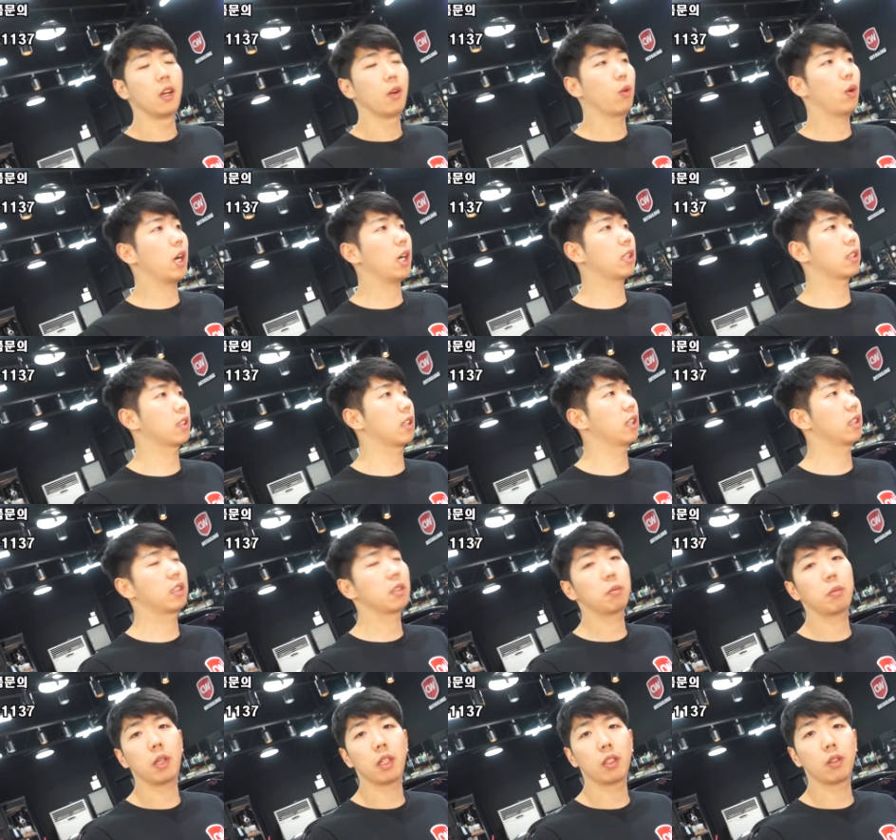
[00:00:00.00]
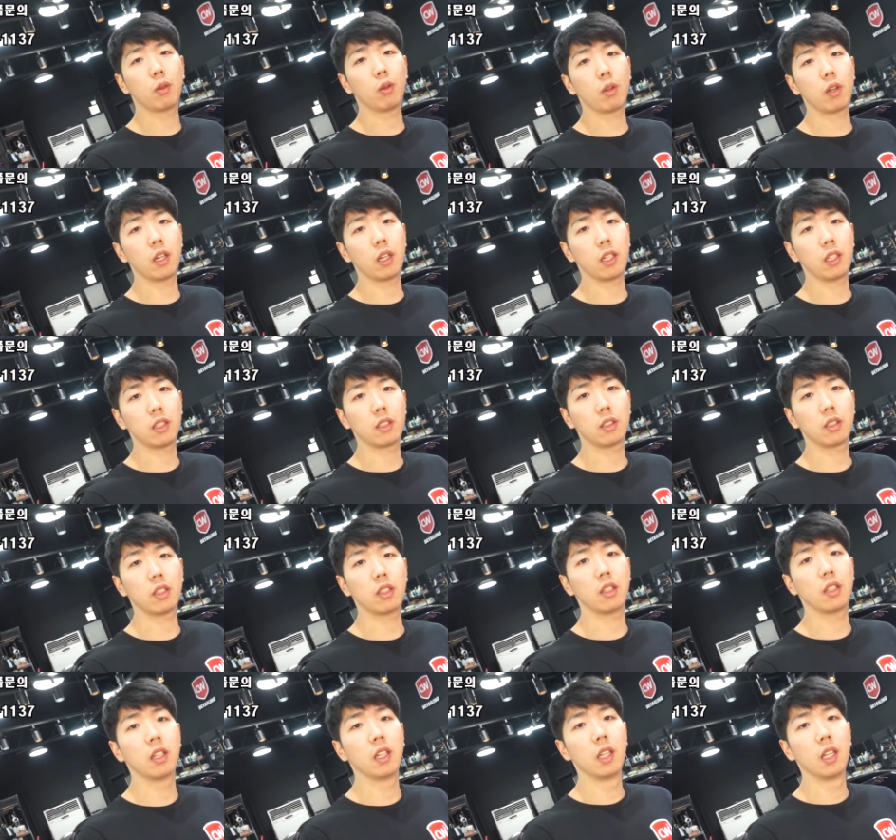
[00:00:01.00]
왁스가 지금 많이 올라가
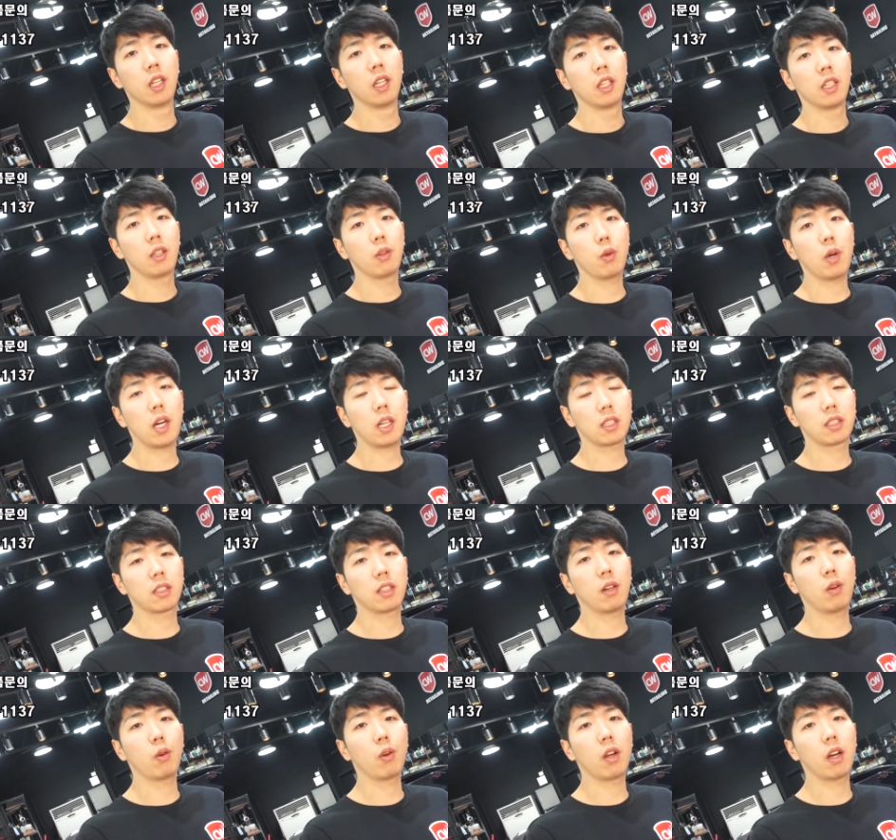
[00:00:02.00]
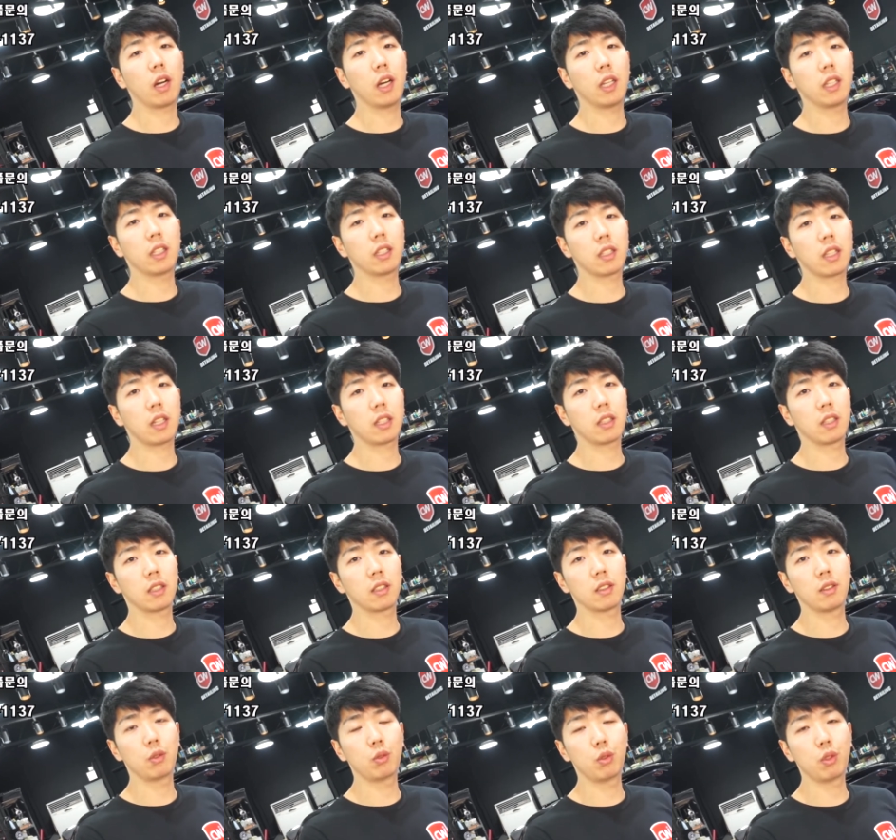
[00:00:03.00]
있어요. 이 왁스가 올라가 있는
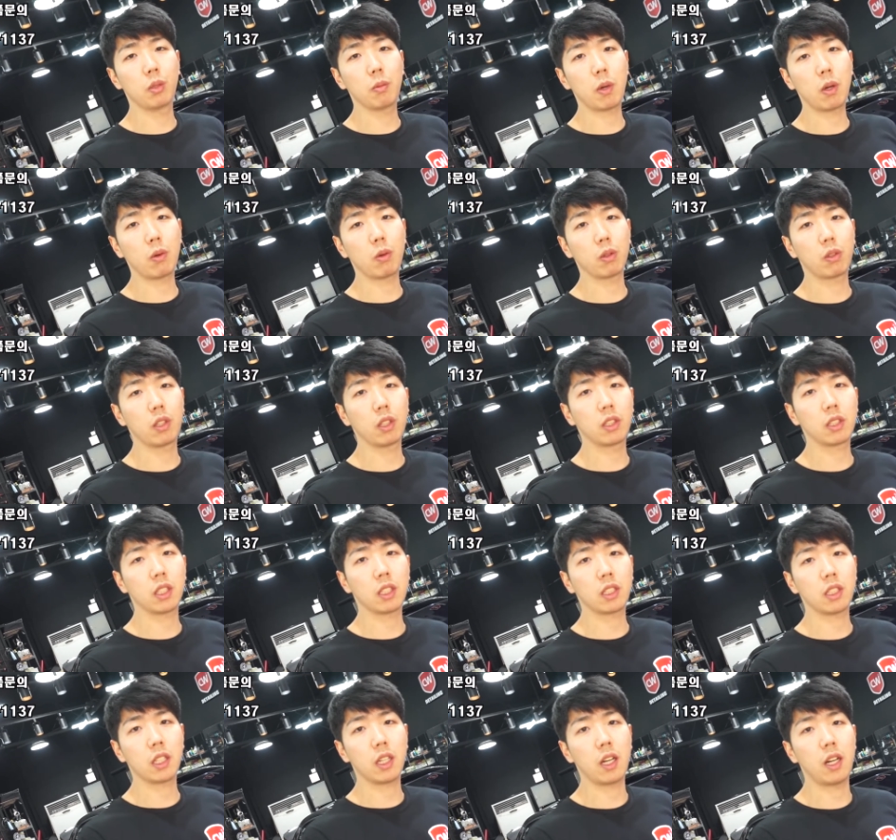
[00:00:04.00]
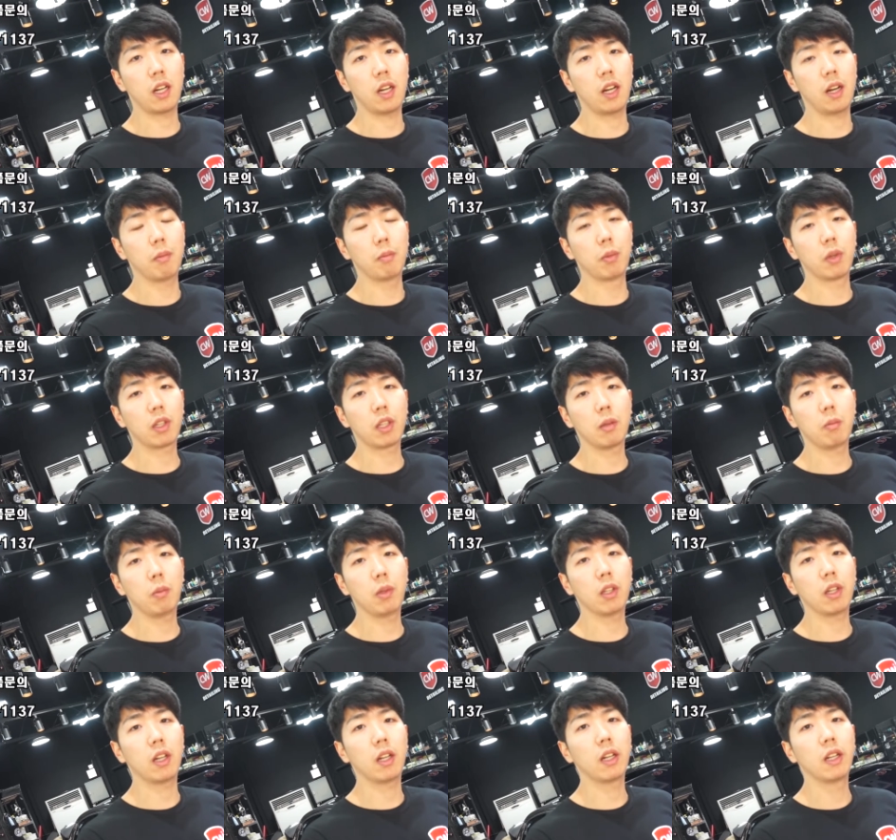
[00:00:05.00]
상태에서는 유리막 코팅 자체가 안
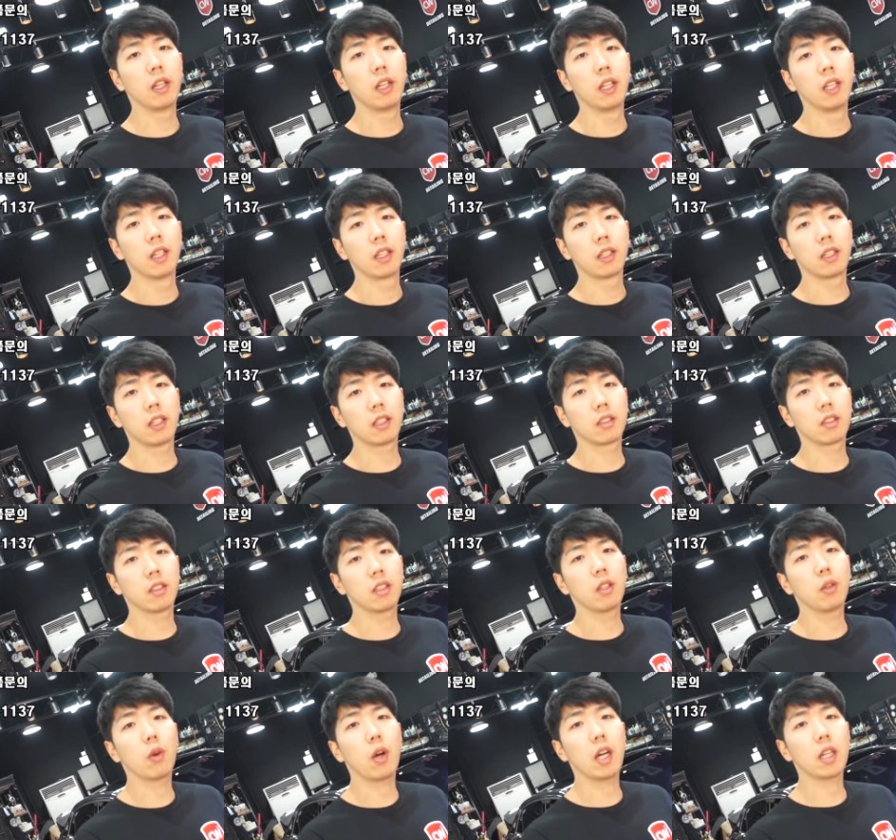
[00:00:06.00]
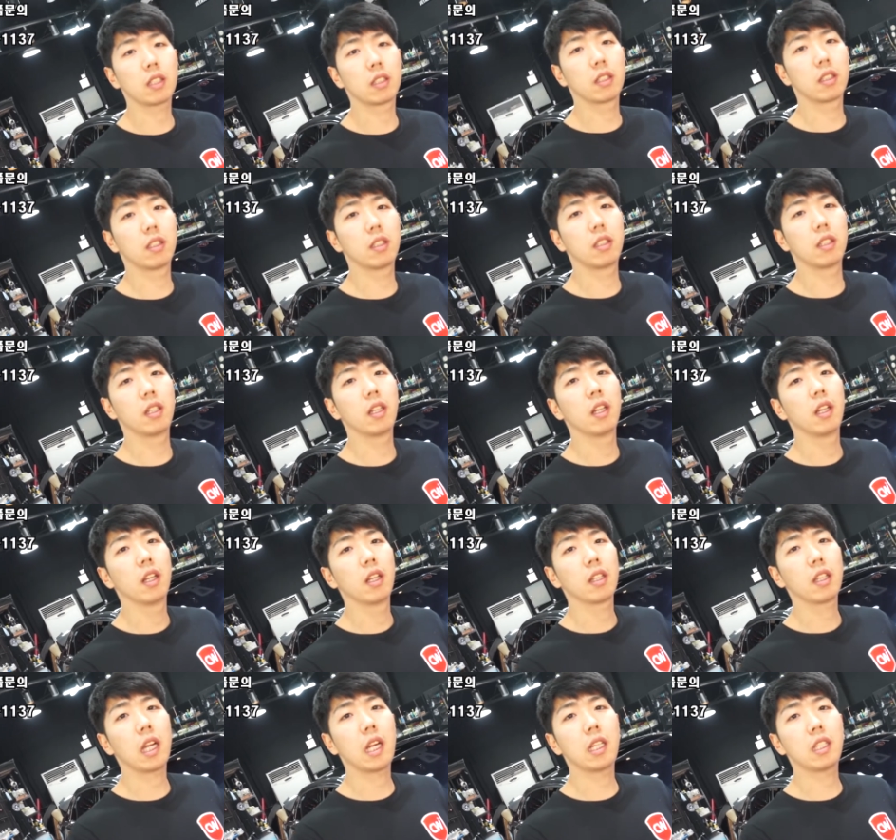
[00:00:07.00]
먹힙니다. 그래서 이 왁스를
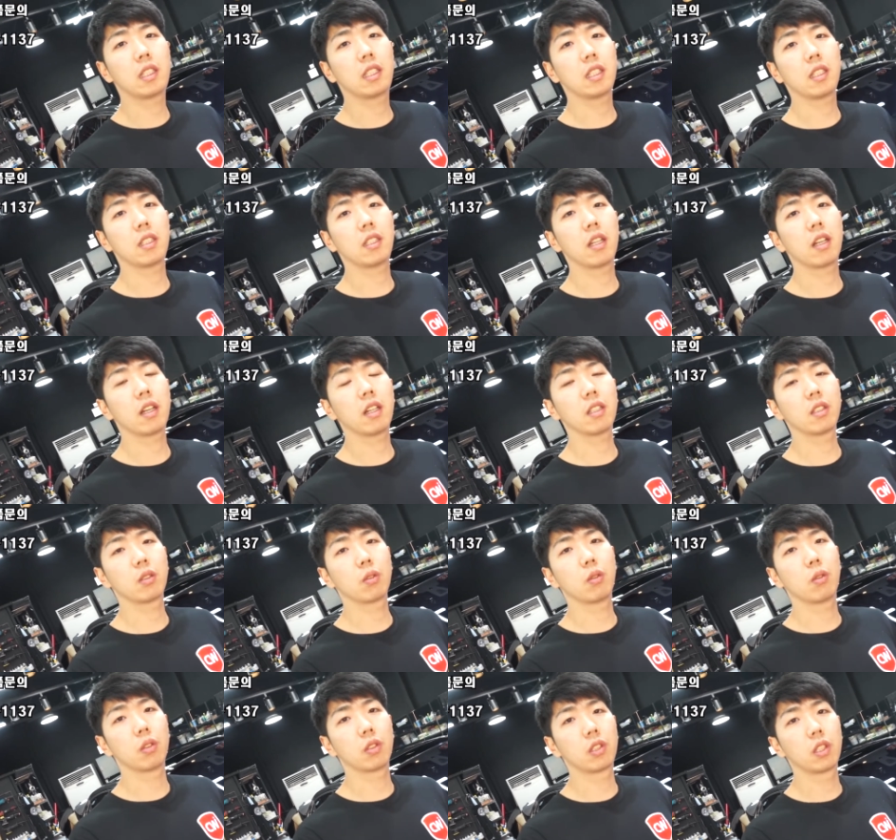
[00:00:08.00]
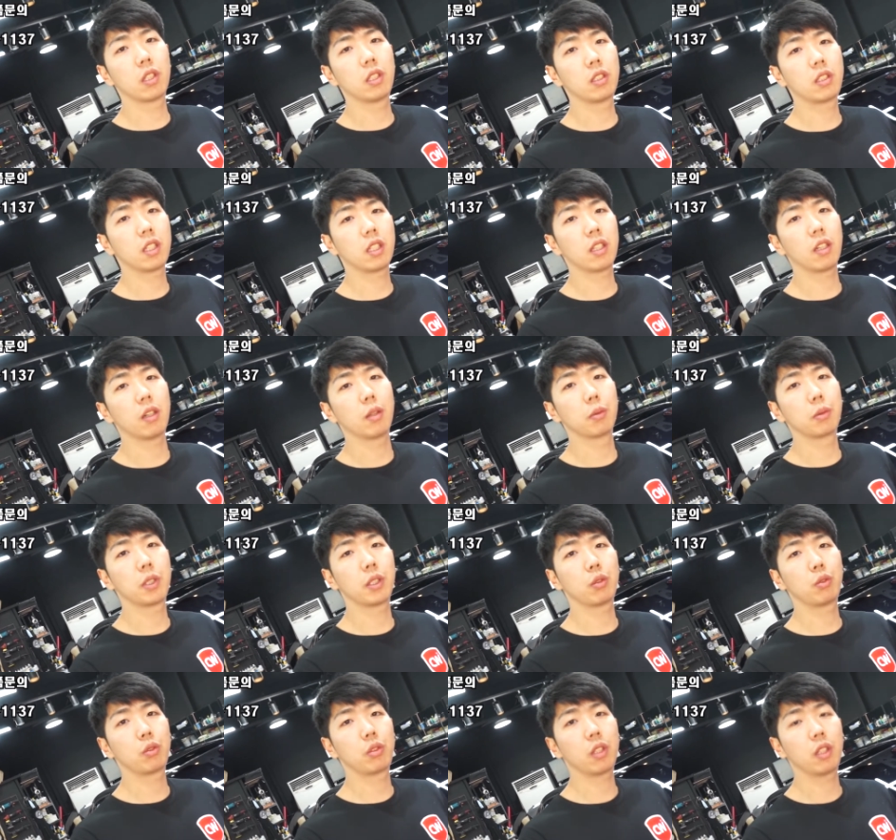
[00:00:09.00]
탈지를 해가지고 전체 다
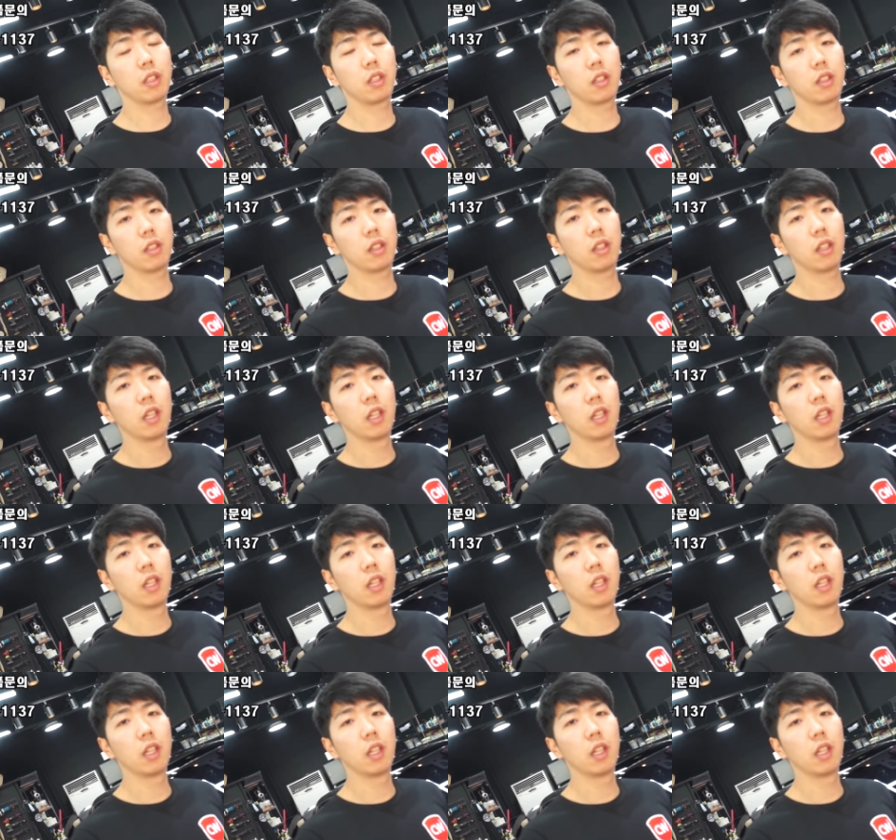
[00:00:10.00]
없애주셔야 돼요.